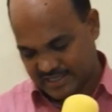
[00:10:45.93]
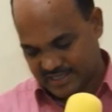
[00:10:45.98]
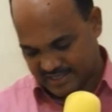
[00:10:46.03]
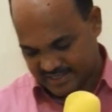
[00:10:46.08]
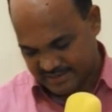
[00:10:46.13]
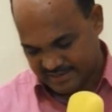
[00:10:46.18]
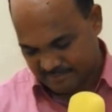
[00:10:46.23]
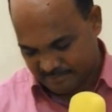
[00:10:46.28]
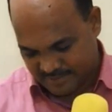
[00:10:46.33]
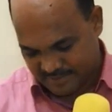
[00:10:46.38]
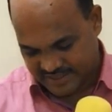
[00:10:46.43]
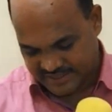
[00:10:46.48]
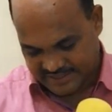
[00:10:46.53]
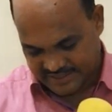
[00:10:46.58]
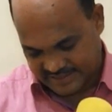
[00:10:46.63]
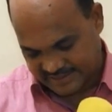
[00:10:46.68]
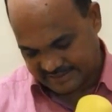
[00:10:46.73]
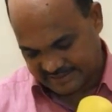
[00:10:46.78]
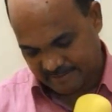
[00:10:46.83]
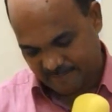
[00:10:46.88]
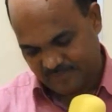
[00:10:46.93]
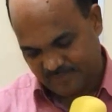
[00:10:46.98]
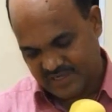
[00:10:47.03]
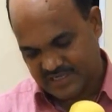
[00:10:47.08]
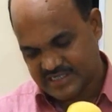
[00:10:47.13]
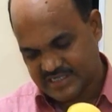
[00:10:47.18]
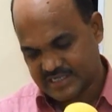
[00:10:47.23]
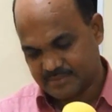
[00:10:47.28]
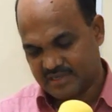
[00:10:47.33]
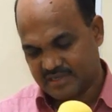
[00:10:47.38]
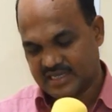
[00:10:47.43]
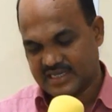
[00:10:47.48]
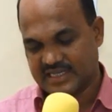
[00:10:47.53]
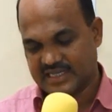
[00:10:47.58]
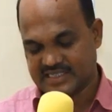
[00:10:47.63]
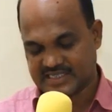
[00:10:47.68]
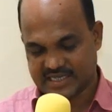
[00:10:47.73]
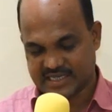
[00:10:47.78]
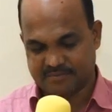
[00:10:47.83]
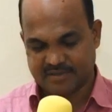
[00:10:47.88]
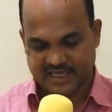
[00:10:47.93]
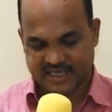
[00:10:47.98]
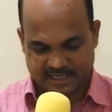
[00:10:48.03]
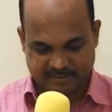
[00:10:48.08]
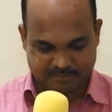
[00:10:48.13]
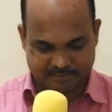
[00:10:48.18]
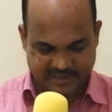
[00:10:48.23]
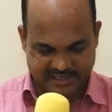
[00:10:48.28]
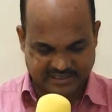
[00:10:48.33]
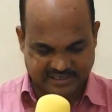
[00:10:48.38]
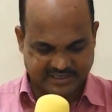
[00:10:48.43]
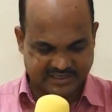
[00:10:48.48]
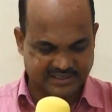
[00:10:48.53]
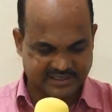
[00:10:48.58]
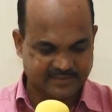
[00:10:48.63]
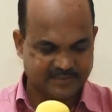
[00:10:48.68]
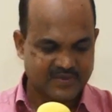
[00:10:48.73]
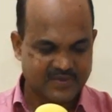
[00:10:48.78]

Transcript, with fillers: காணப்படுகிறது சிமிர்னா சபையை பார்த்து